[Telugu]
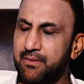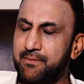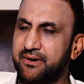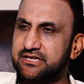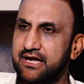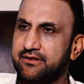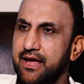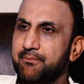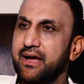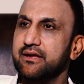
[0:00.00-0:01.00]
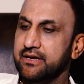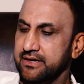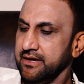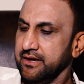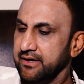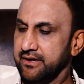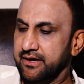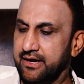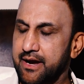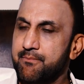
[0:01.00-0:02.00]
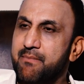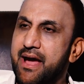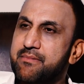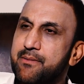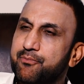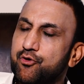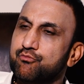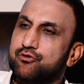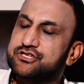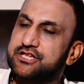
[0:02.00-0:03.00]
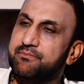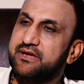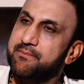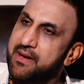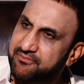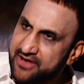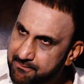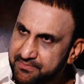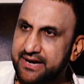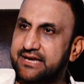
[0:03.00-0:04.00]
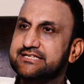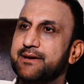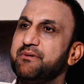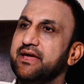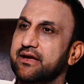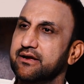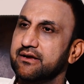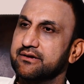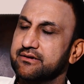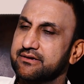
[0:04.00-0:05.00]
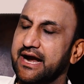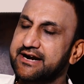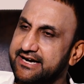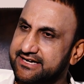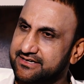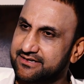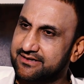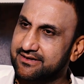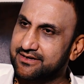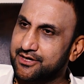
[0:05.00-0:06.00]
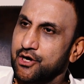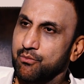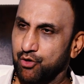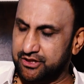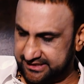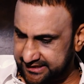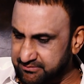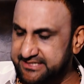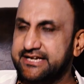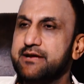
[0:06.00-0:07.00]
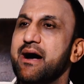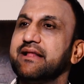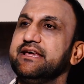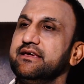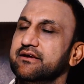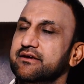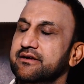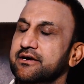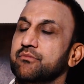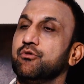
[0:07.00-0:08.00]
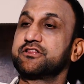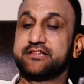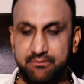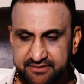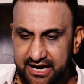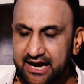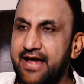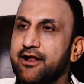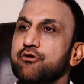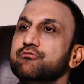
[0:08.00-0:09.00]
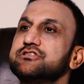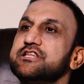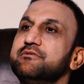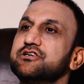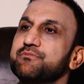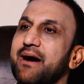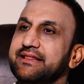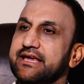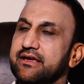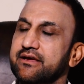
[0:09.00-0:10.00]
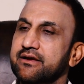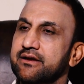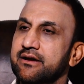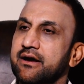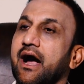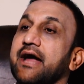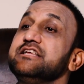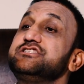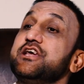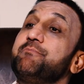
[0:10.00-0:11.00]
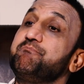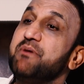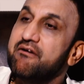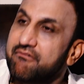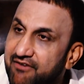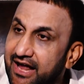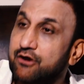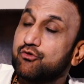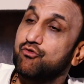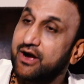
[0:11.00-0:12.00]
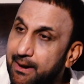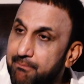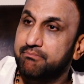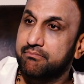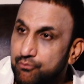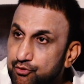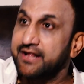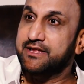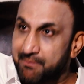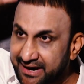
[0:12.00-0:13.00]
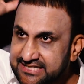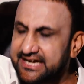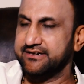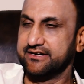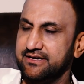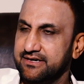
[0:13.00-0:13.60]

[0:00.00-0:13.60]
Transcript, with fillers: ఎంఐఎం ప్రజా ఎంఐఎం ఎప్పుడు ముస్లింకి మేము ఛాంపియన్ అని చెప్పే క్యాండిడేట్ మొత్తం సిటీ మాది మొత్తం తెలంగాణలో ముస్లిం ఓట్స్ మాది అని చెప్పే వాళ్ళకు ఒక ఉన్నది మైండ్ సెట్